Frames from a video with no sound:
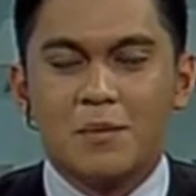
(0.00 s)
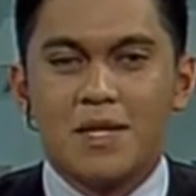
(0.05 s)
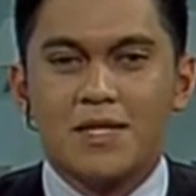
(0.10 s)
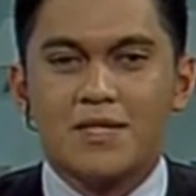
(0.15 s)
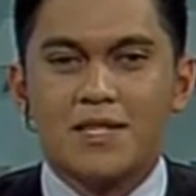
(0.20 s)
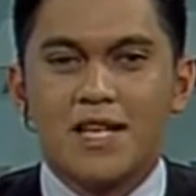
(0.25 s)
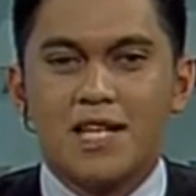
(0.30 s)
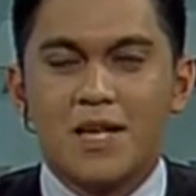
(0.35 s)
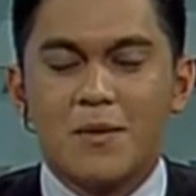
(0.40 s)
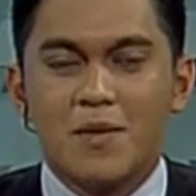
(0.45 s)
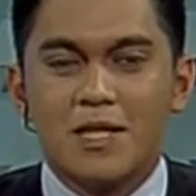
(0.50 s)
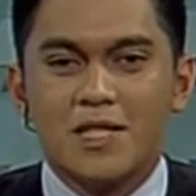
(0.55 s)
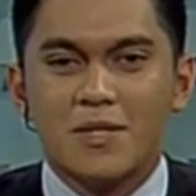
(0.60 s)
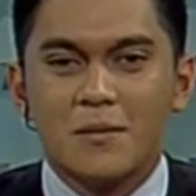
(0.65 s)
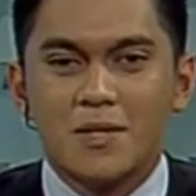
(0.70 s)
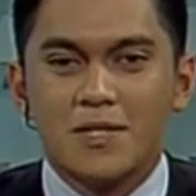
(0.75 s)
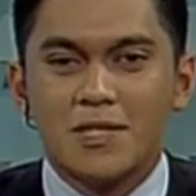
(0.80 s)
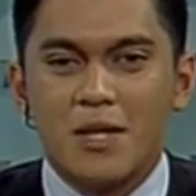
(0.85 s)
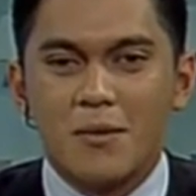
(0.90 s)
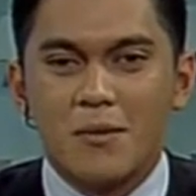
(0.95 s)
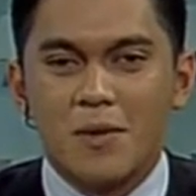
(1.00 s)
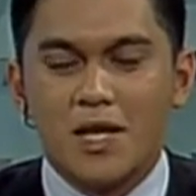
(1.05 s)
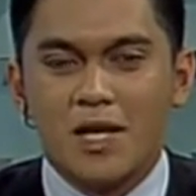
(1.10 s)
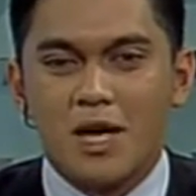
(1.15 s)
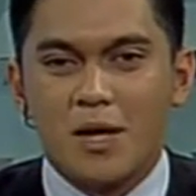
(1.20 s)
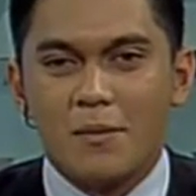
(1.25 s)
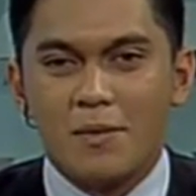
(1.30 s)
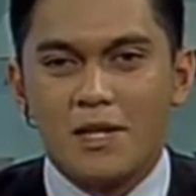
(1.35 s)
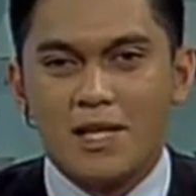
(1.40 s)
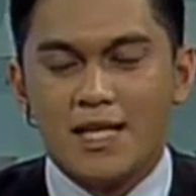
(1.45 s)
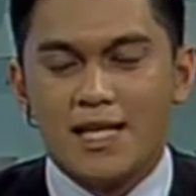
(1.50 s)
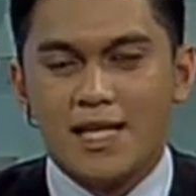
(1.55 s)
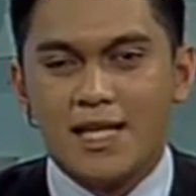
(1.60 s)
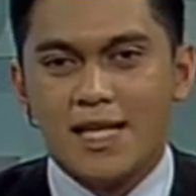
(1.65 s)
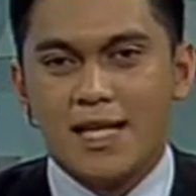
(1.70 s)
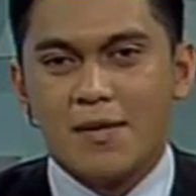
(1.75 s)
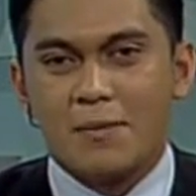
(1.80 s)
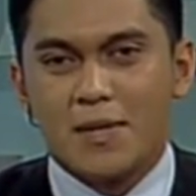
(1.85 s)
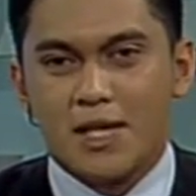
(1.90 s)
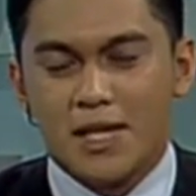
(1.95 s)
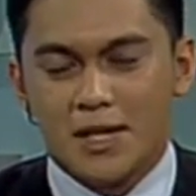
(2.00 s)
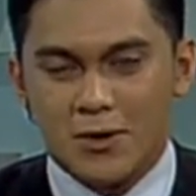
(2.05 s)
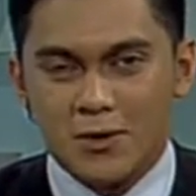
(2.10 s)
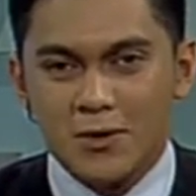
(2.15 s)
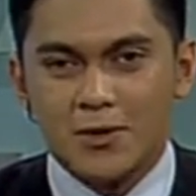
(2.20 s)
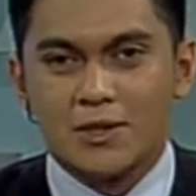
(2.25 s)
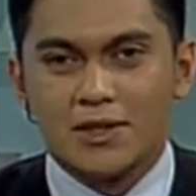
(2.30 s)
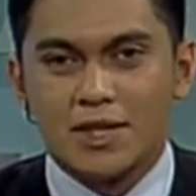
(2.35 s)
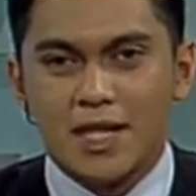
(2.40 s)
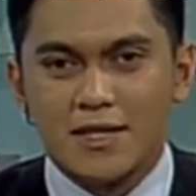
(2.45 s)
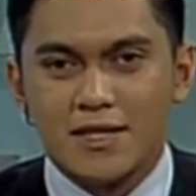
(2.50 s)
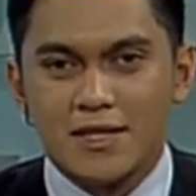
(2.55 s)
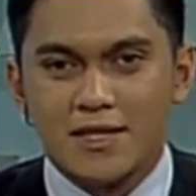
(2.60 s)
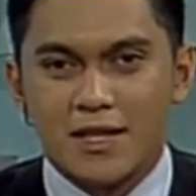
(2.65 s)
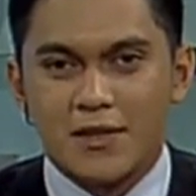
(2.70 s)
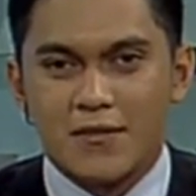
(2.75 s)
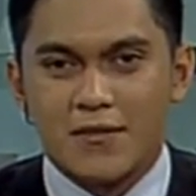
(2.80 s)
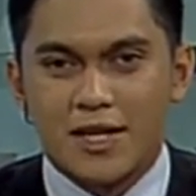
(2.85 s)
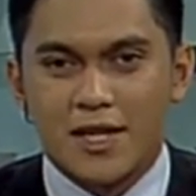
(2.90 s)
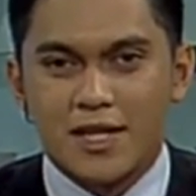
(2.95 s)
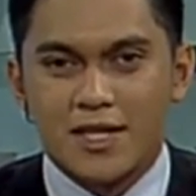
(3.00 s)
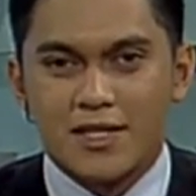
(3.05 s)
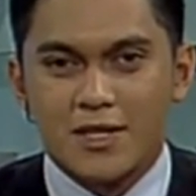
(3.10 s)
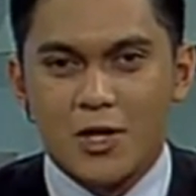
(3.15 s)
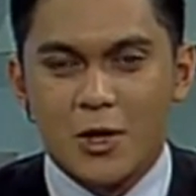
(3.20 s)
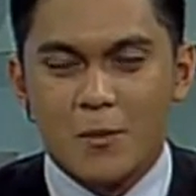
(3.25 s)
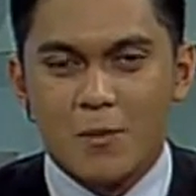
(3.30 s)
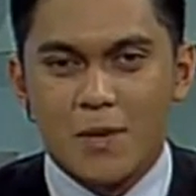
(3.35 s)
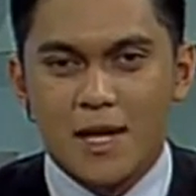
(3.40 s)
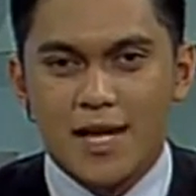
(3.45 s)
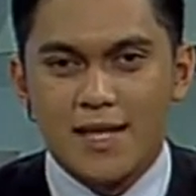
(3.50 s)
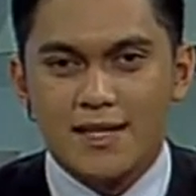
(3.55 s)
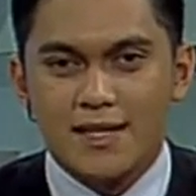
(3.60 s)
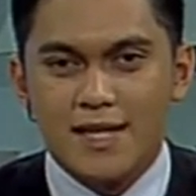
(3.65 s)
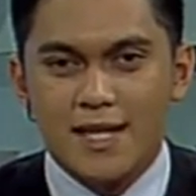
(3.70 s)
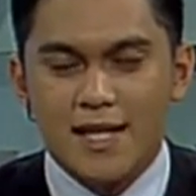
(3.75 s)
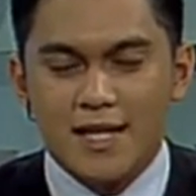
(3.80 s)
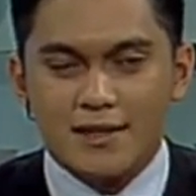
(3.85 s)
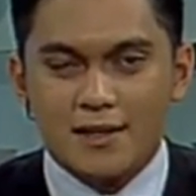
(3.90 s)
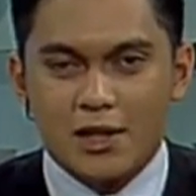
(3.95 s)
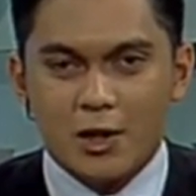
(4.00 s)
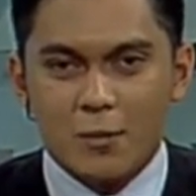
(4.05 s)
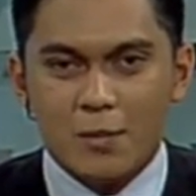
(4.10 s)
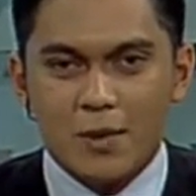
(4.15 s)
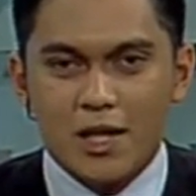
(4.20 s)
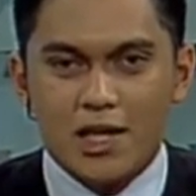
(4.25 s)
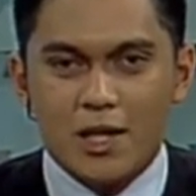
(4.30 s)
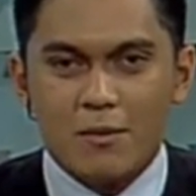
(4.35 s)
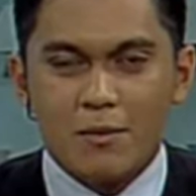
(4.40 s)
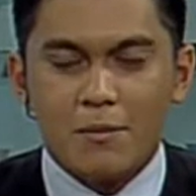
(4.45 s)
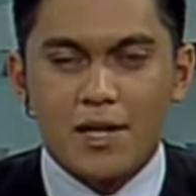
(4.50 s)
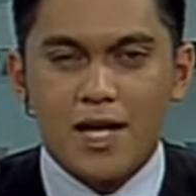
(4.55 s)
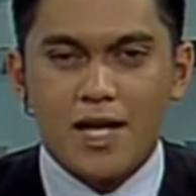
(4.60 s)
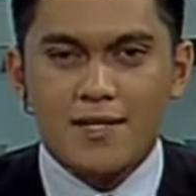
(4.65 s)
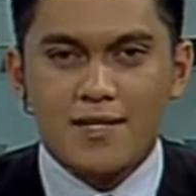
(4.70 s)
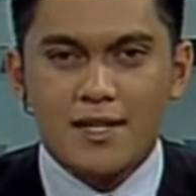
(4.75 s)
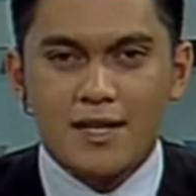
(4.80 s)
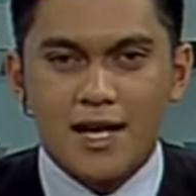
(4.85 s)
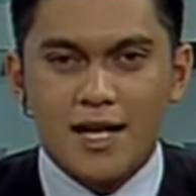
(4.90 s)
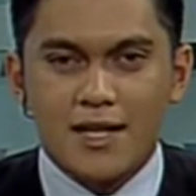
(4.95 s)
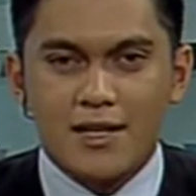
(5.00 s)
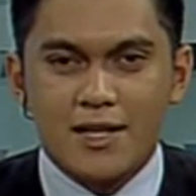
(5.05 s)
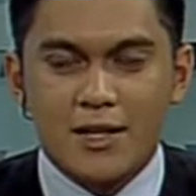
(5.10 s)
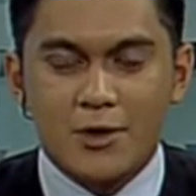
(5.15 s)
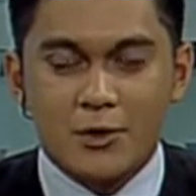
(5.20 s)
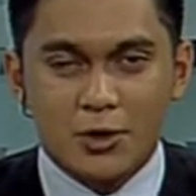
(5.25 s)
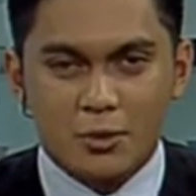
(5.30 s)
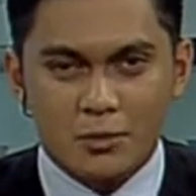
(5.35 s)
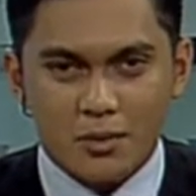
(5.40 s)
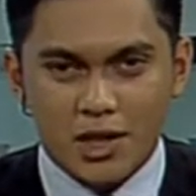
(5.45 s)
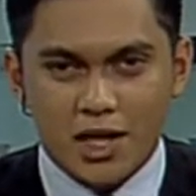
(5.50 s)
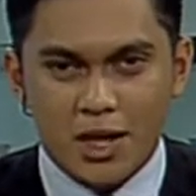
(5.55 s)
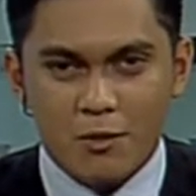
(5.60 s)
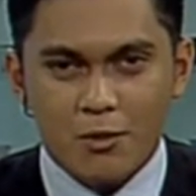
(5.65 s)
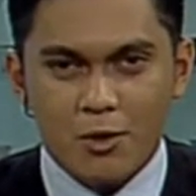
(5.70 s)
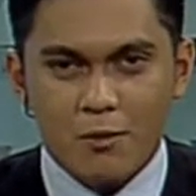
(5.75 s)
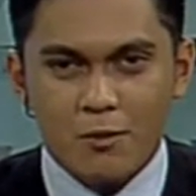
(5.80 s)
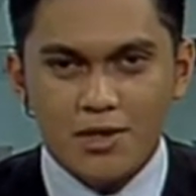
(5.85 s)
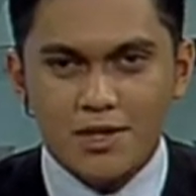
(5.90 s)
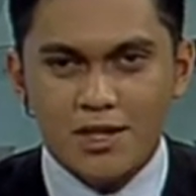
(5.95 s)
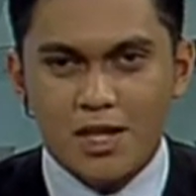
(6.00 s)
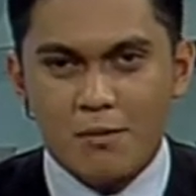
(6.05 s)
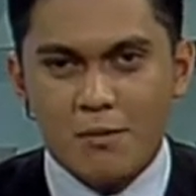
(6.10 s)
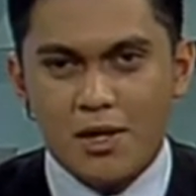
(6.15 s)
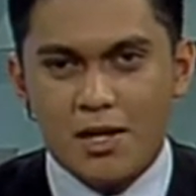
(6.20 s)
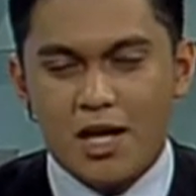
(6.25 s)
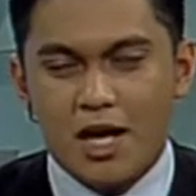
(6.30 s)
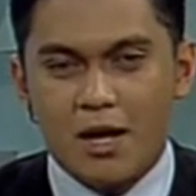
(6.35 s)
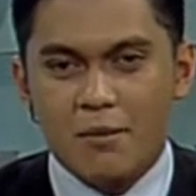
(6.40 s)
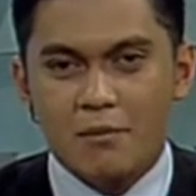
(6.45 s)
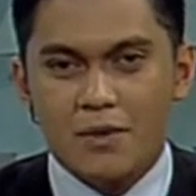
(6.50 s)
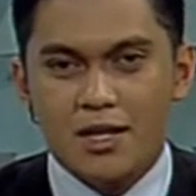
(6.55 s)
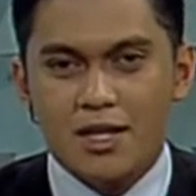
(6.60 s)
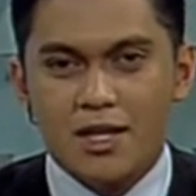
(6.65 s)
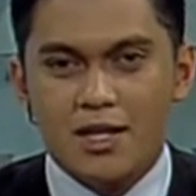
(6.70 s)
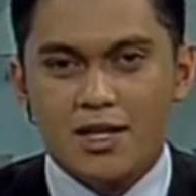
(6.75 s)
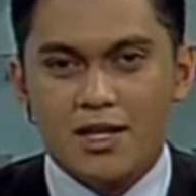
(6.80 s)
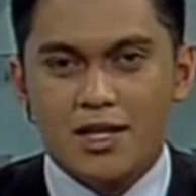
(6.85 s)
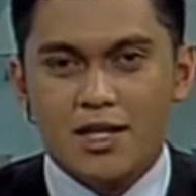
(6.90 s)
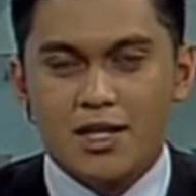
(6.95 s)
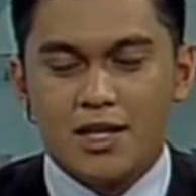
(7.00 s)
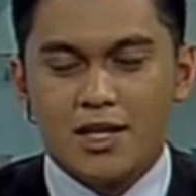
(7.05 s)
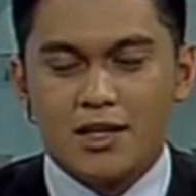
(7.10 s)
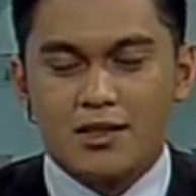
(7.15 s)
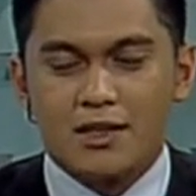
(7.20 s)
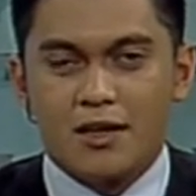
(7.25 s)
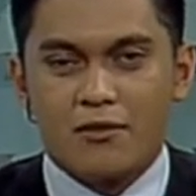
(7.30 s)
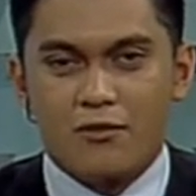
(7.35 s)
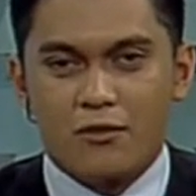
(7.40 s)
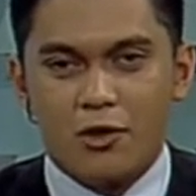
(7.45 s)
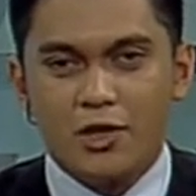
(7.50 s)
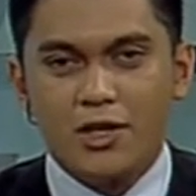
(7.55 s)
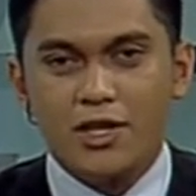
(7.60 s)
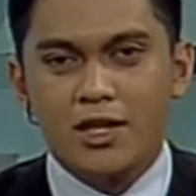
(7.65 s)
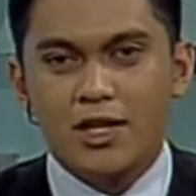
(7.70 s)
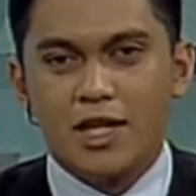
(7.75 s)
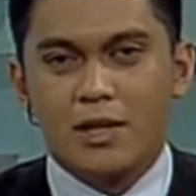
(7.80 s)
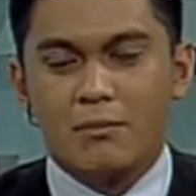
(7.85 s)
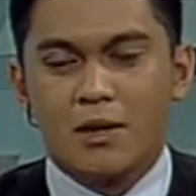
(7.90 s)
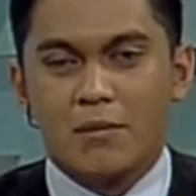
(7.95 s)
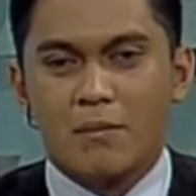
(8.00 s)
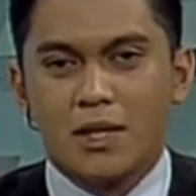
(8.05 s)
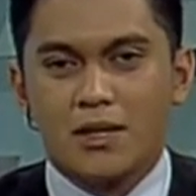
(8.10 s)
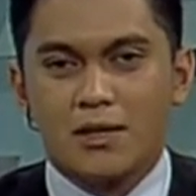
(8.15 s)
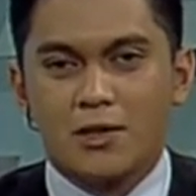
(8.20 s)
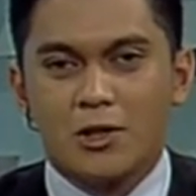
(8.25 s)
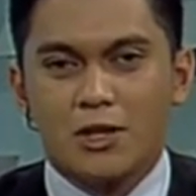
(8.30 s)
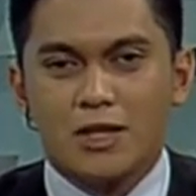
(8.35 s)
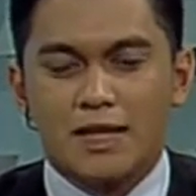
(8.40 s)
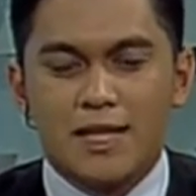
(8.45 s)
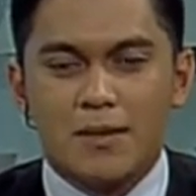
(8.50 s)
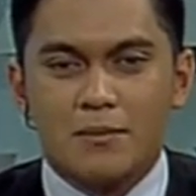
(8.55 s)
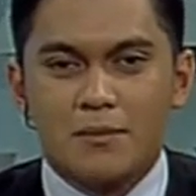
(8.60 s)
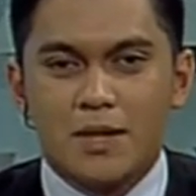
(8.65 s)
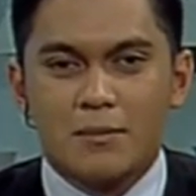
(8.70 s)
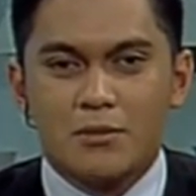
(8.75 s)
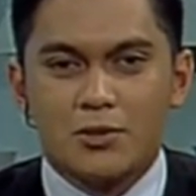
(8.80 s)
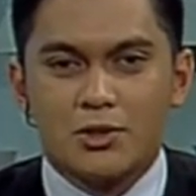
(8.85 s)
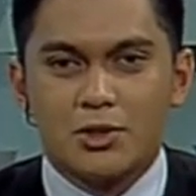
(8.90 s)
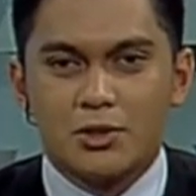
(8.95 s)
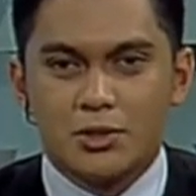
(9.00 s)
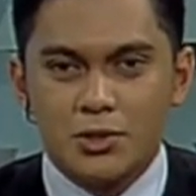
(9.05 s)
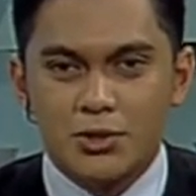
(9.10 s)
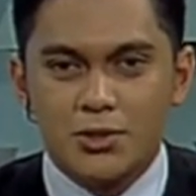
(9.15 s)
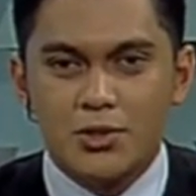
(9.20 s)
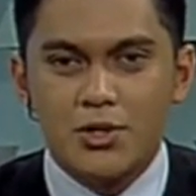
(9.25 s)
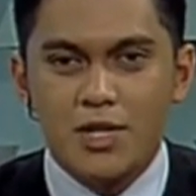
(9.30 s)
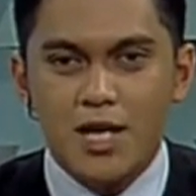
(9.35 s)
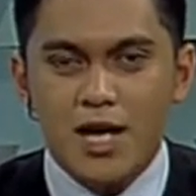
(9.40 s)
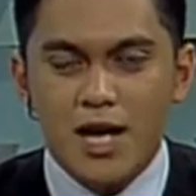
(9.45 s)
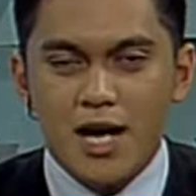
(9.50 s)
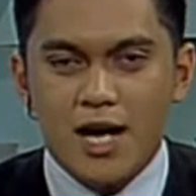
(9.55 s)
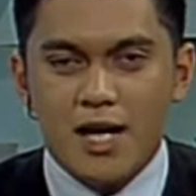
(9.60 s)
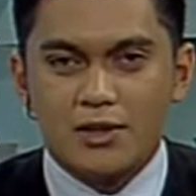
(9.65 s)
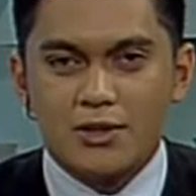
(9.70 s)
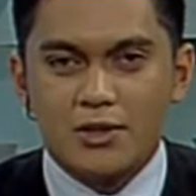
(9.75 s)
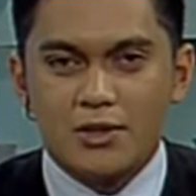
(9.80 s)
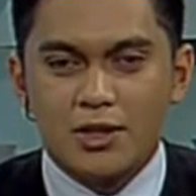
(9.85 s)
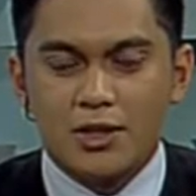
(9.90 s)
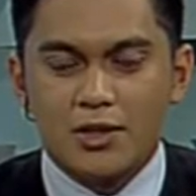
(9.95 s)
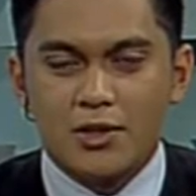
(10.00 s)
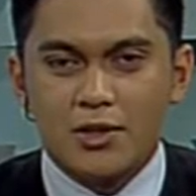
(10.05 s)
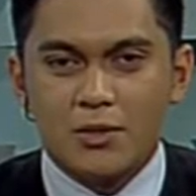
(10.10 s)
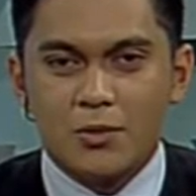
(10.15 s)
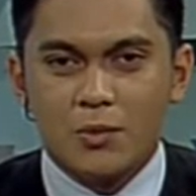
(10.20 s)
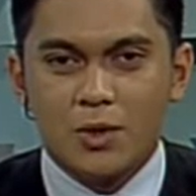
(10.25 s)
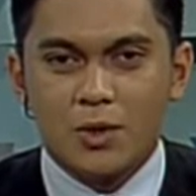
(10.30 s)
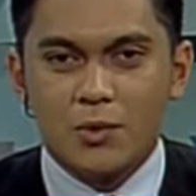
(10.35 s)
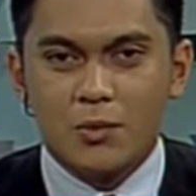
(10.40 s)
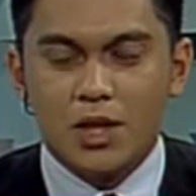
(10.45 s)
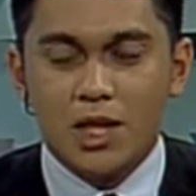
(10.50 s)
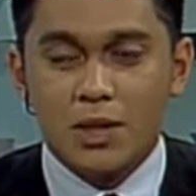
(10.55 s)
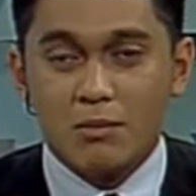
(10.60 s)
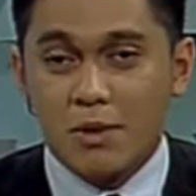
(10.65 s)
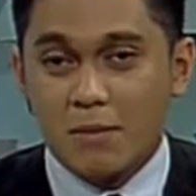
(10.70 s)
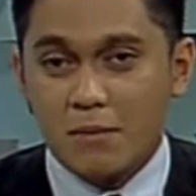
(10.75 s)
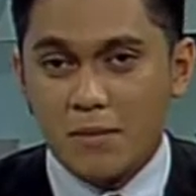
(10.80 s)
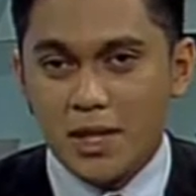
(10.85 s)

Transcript: Ya, terima kasih pemirsa Anda masih bersama kami di Bili Konsultasi TVRI Jawa Barat. Tak lupa kami mengajak Anda untuk bergabung bersama kami di telepon 5406677 atau di